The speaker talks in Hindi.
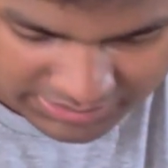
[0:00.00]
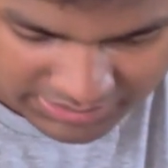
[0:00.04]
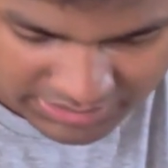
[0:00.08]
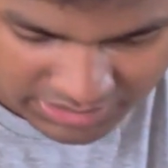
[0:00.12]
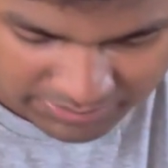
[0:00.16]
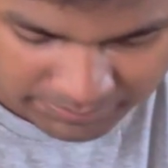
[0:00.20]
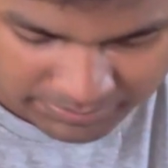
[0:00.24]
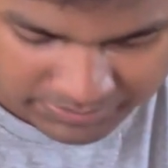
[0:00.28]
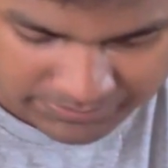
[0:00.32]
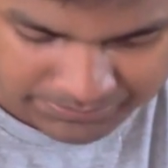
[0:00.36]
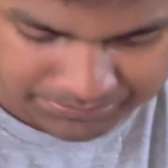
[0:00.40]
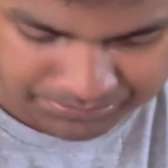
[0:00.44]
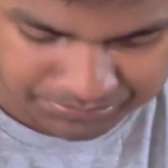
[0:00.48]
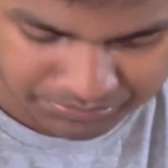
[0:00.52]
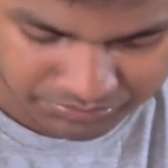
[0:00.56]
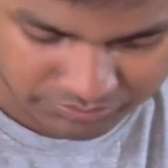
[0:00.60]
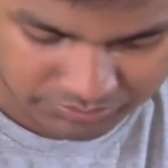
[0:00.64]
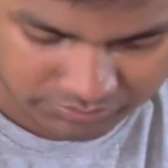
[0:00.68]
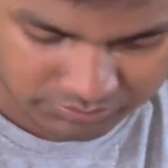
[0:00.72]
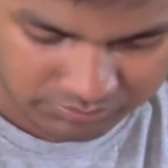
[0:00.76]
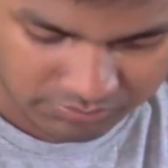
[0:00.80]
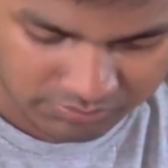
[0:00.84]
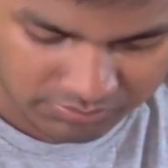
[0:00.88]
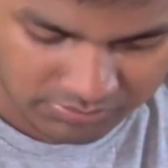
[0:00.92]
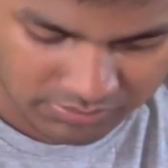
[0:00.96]
यहाँ पे
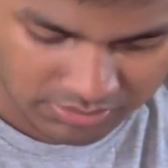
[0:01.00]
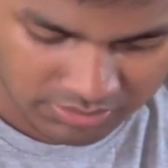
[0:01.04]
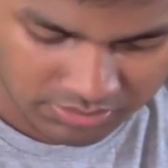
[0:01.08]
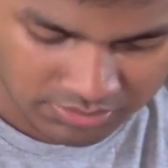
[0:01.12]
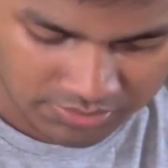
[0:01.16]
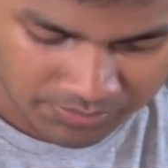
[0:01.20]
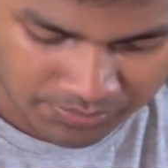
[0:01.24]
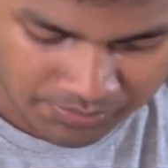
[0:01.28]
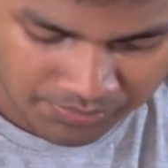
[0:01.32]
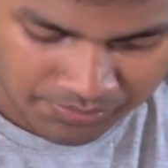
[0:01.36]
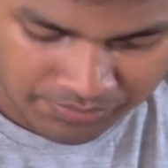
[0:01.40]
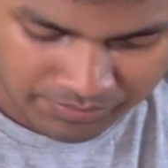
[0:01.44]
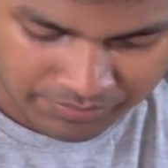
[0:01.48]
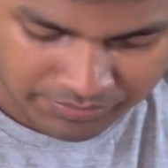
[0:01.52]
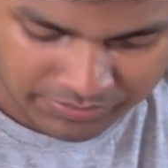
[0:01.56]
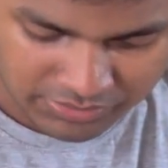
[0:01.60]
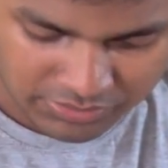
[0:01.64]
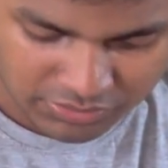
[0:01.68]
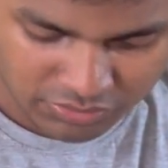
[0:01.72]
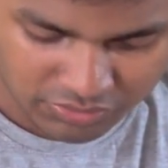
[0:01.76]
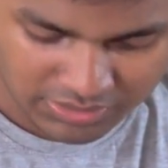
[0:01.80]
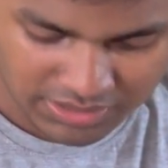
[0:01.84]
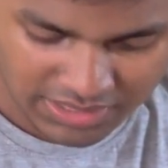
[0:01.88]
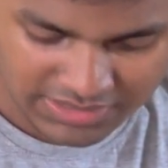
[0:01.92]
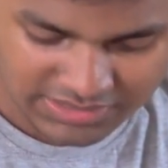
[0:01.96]

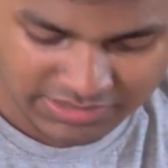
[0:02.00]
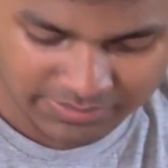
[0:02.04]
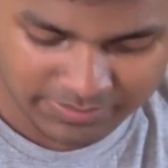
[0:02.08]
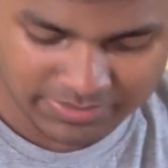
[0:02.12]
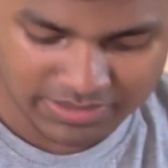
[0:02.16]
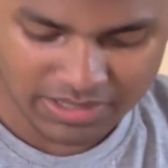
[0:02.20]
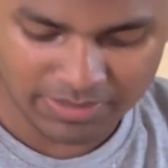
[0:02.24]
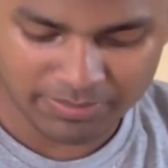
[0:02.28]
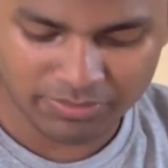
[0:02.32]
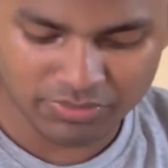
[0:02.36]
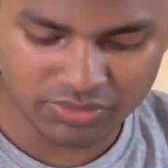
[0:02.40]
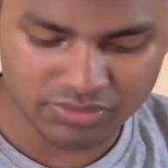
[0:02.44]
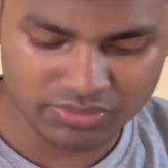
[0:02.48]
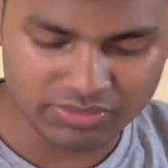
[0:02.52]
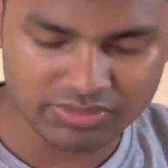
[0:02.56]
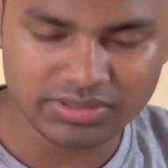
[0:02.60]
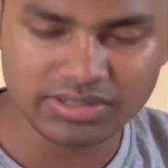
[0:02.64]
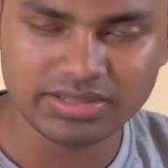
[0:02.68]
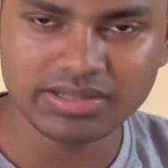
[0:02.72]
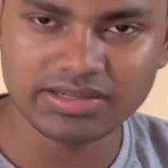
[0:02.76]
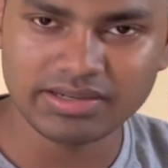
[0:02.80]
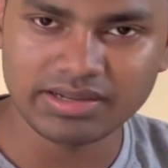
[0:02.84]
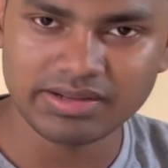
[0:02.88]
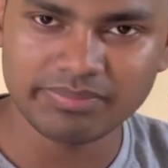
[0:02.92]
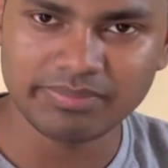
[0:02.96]
तो गाइज अभी
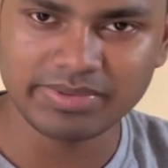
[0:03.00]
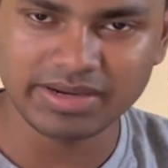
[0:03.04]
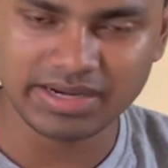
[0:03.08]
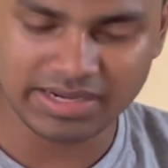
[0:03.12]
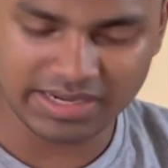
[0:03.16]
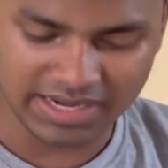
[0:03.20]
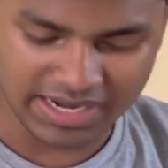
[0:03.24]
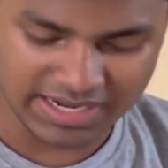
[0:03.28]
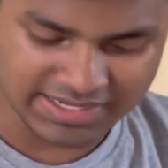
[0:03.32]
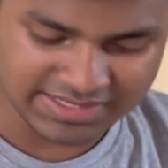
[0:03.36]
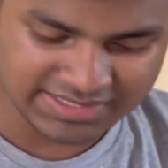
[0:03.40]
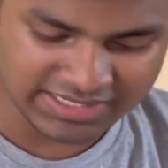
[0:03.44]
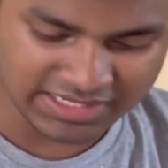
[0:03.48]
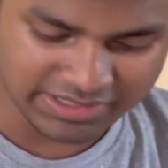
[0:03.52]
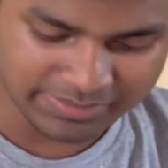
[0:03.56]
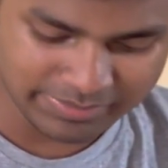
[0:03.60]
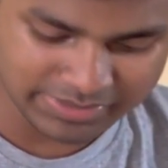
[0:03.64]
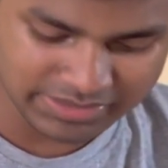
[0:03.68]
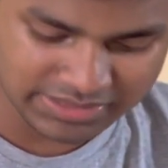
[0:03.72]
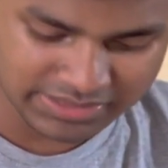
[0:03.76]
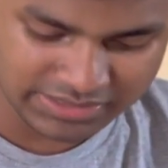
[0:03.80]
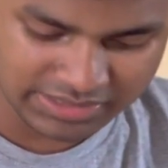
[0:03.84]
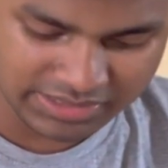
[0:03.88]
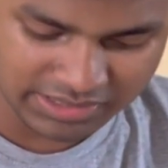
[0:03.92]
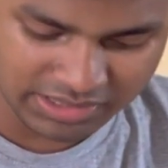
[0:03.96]
आपको मेरे राइट साइड
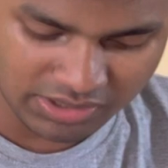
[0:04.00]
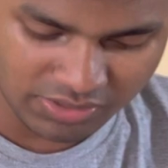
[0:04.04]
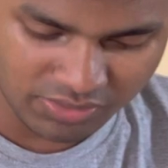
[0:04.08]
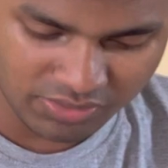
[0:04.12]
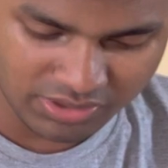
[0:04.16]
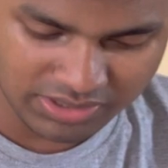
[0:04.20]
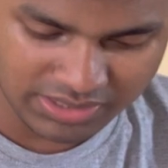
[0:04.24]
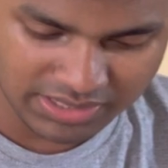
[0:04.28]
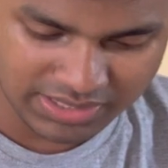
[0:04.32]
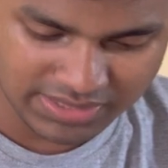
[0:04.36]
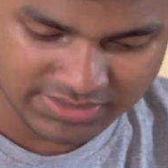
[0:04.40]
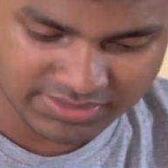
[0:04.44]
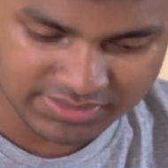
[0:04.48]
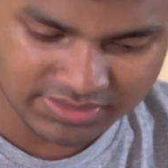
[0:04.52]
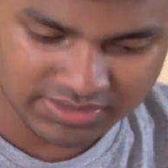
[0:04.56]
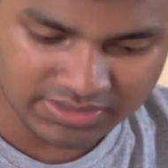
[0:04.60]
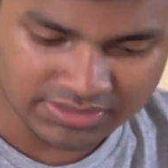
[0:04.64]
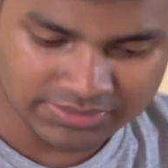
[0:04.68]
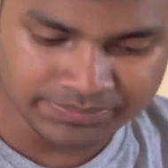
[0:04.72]
में दिख रहा होगा गाइज